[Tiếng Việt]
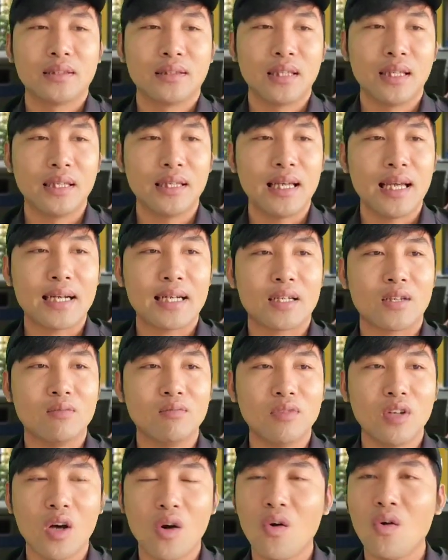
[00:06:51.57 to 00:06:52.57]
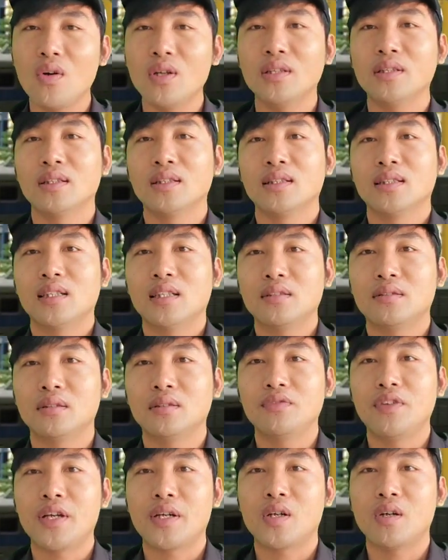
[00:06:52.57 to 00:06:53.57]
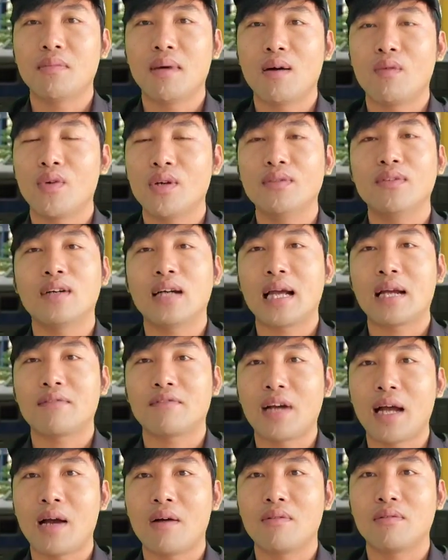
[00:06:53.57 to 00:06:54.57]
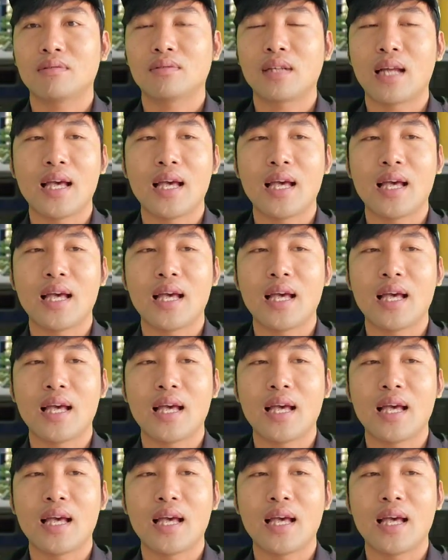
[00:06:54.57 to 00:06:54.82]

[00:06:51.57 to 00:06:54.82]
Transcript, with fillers: Đinh lan này cũng lôi cái sự việc của bà Nguyễn Phương Hằng vào